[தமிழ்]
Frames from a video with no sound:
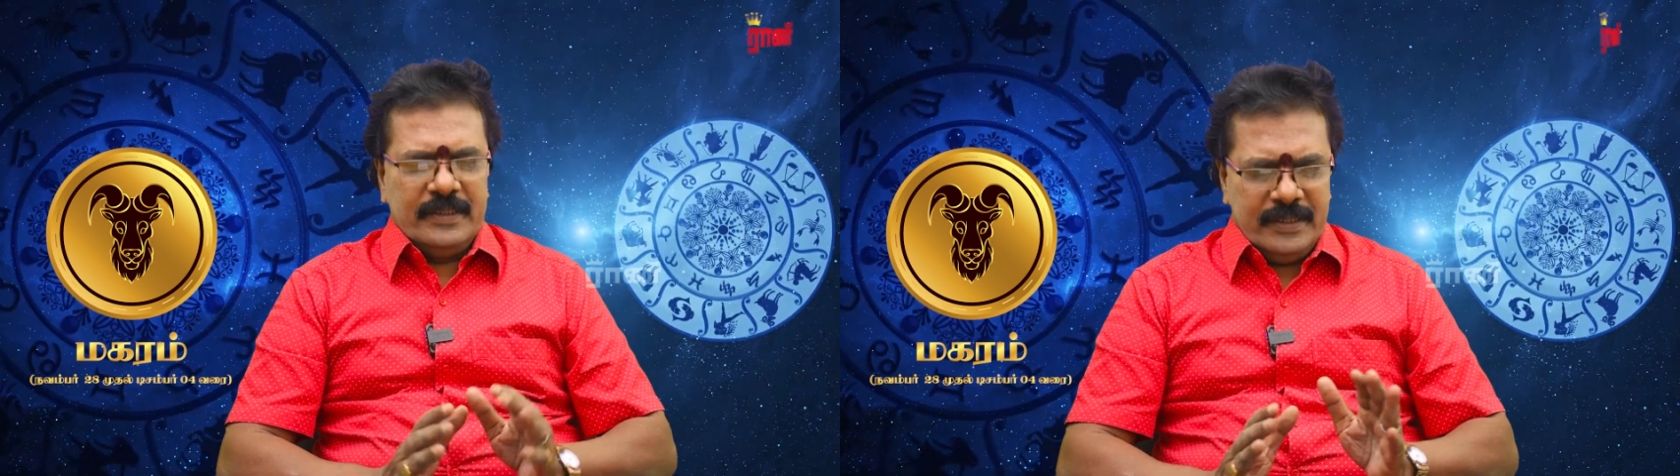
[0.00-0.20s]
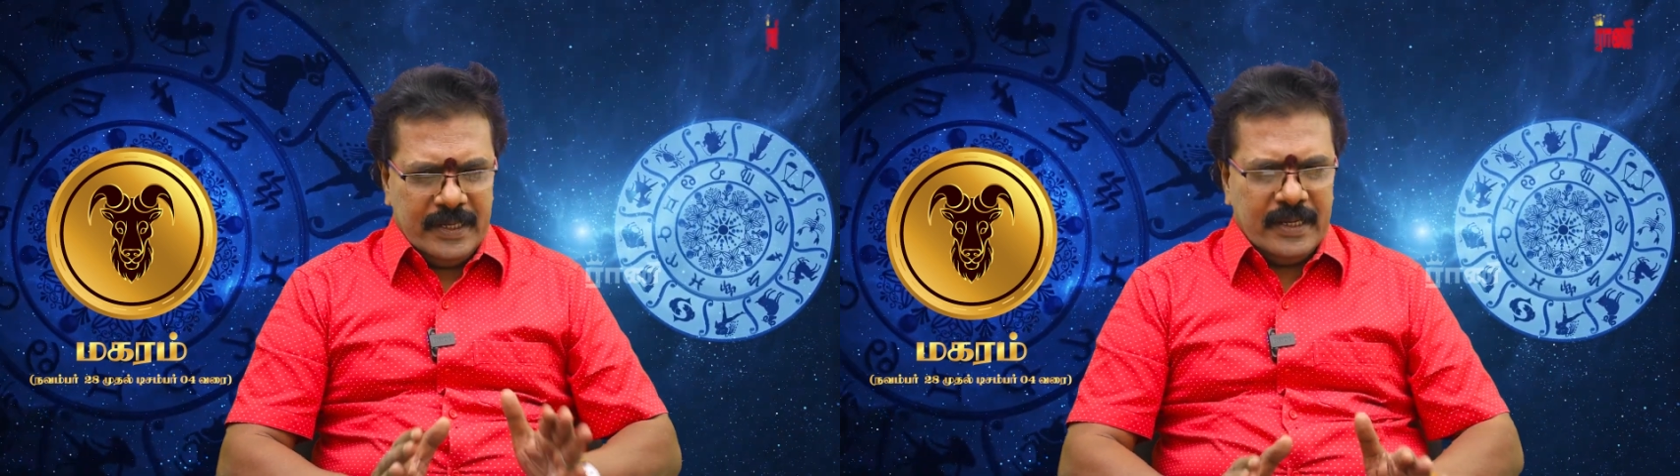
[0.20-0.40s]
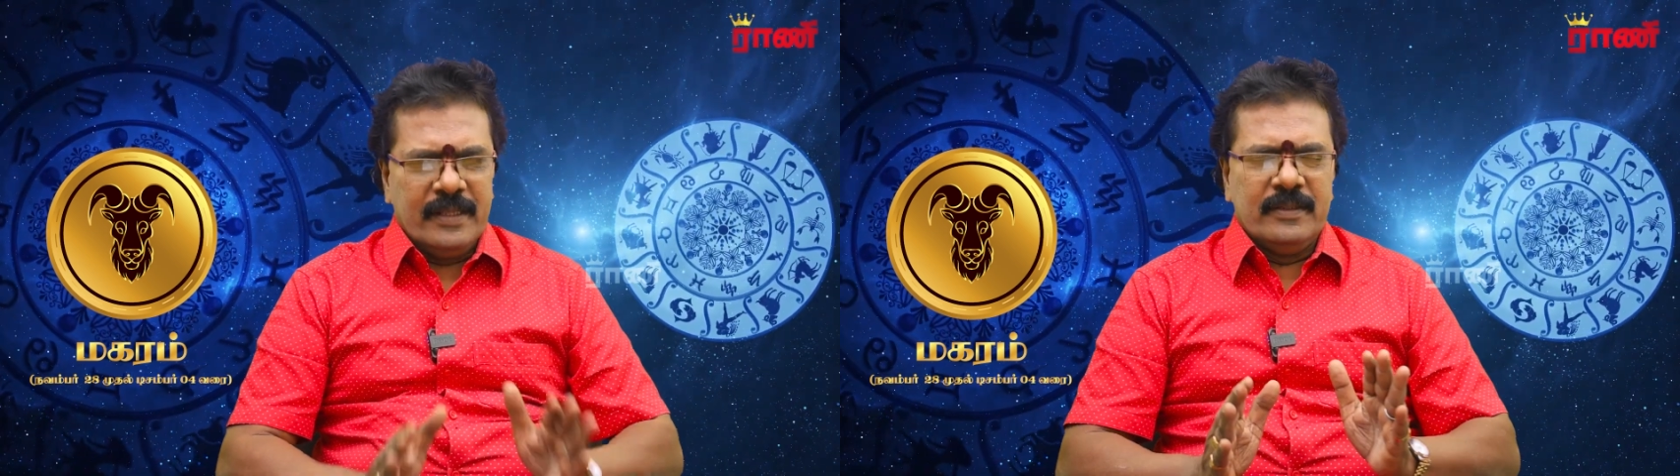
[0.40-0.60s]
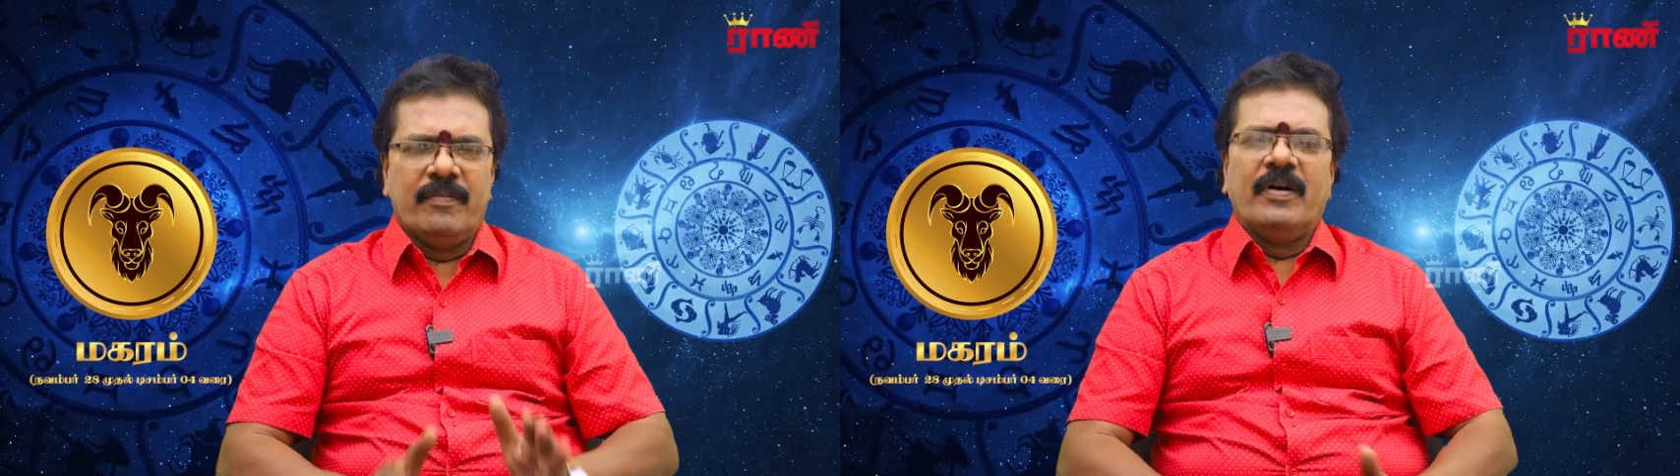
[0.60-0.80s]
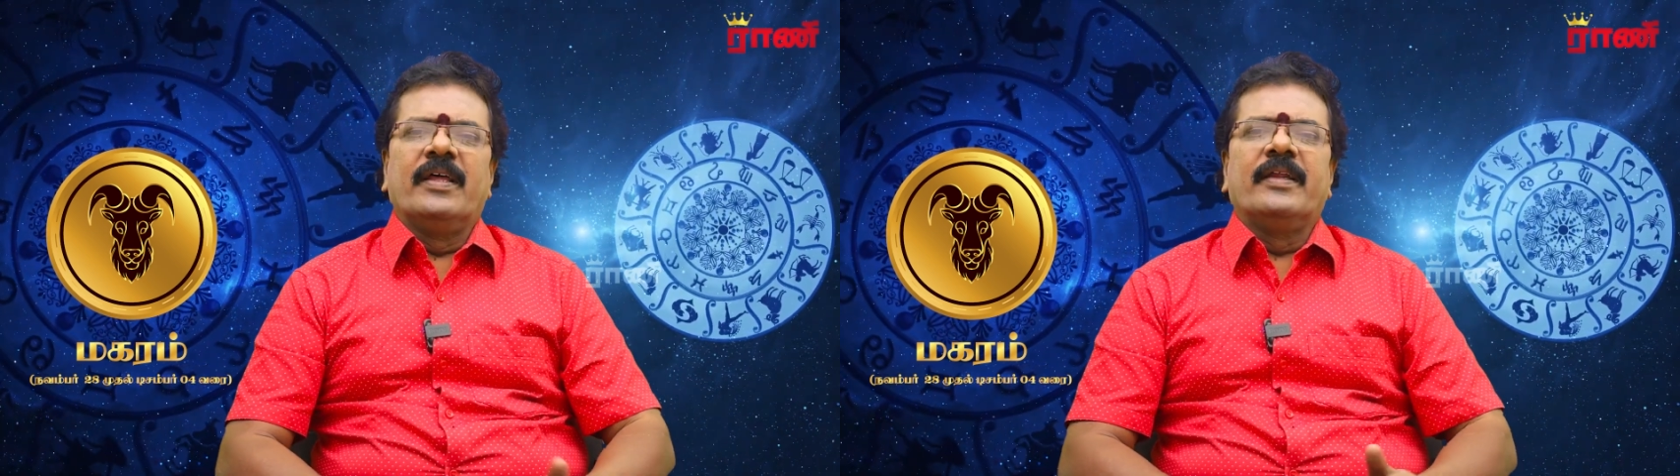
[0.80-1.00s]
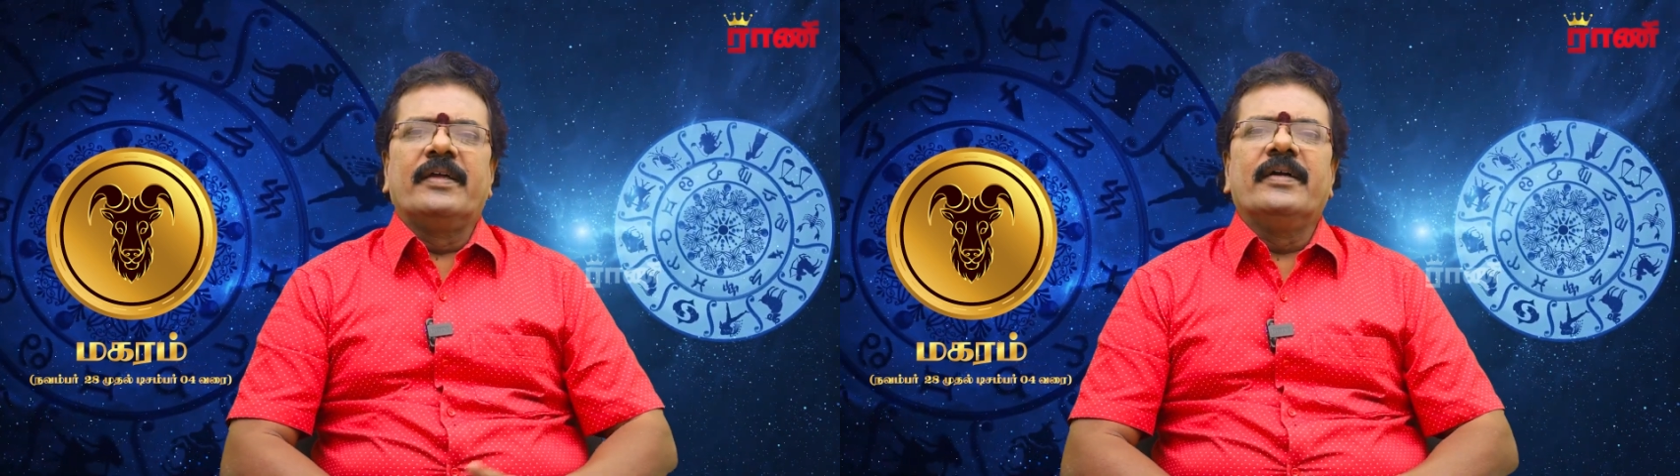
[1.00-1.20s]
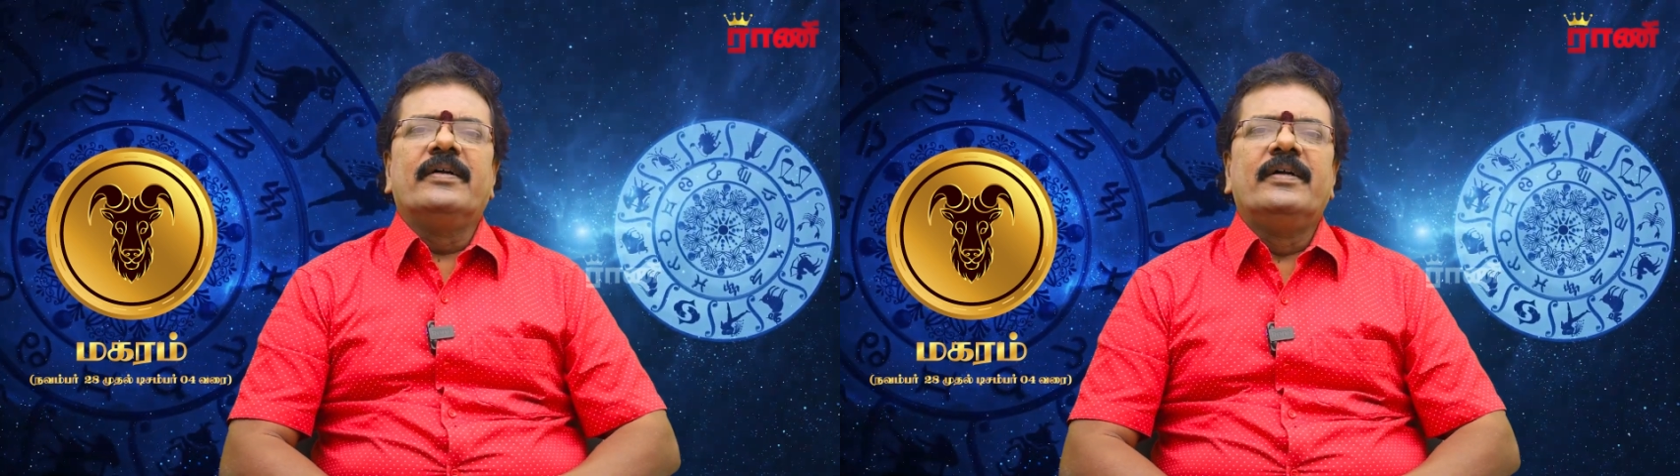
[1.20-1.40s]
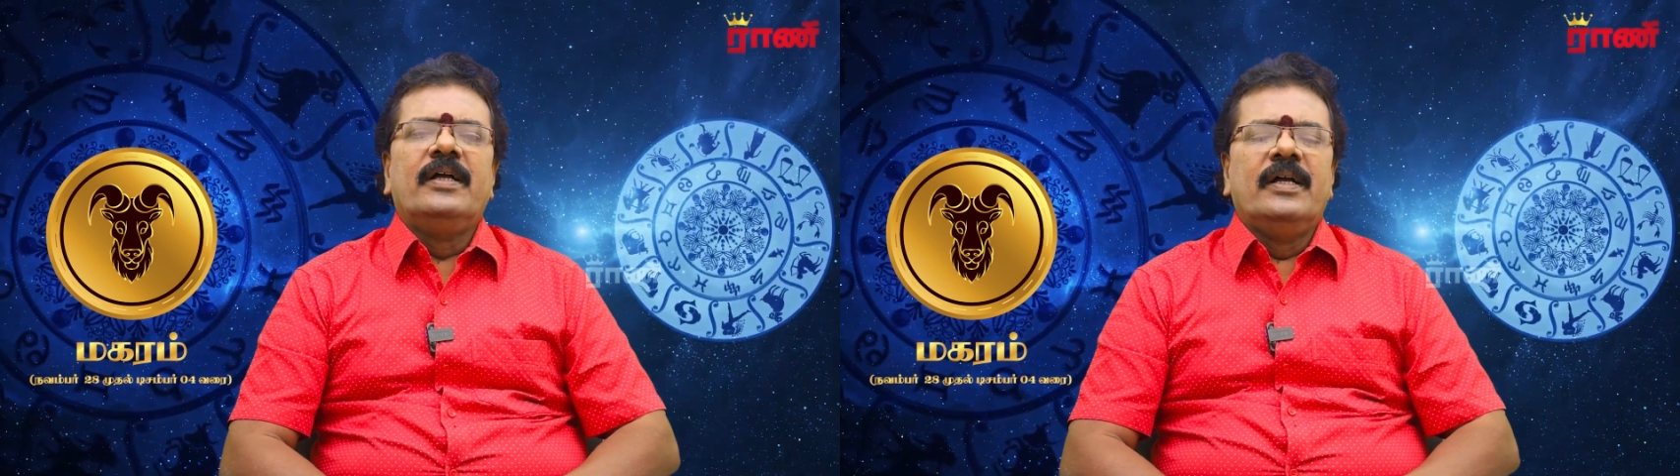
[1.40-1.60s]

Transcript: இது எல்லாம் இந்த வாரம் இருக்குது